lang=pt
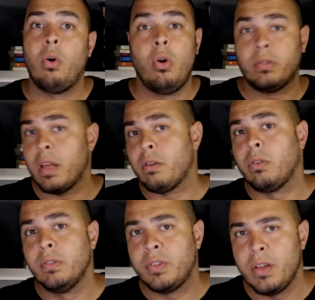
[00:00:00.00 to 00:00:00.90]
Ontem,
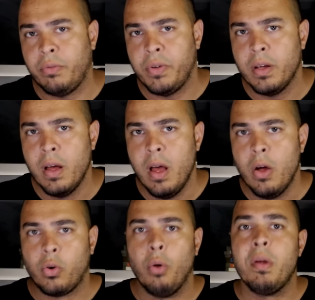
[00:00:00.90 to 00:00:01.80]
inclusive,
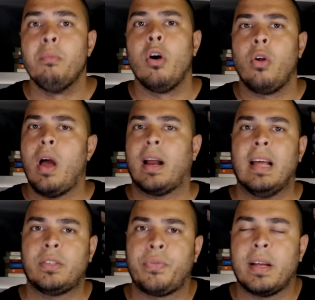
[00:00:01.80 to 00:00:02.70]
comemorou a
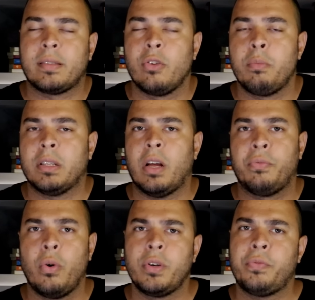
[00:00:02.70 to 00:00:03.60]
classificação do
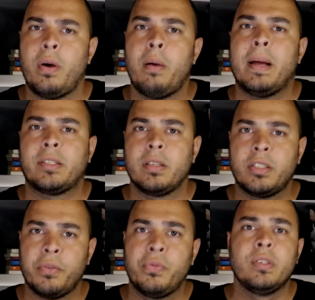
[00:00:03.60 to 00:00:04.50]
Botafogo de forma
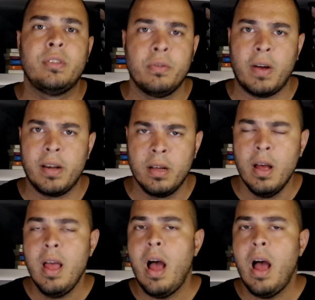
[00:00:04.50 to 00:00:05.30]
bastante efusiva ali